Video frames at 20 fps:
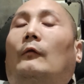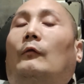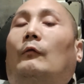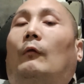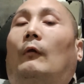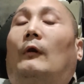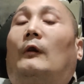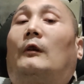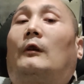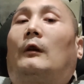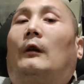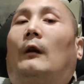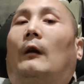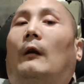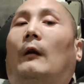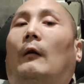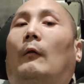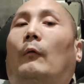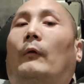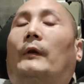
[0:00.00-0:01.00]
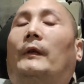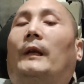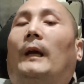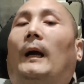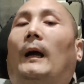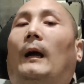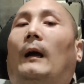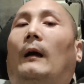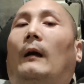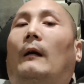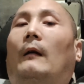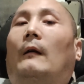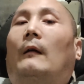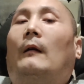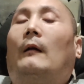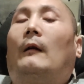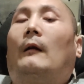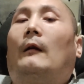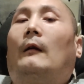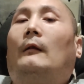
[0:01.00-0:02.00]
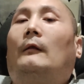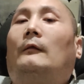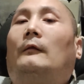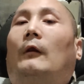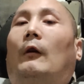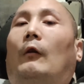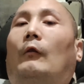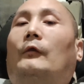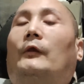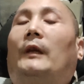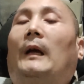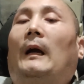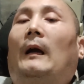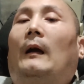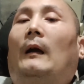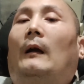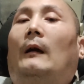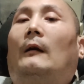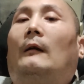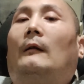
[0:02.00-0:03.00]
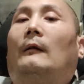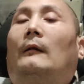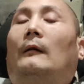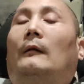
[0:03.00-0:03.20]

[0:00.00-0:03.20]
坐车回家，到家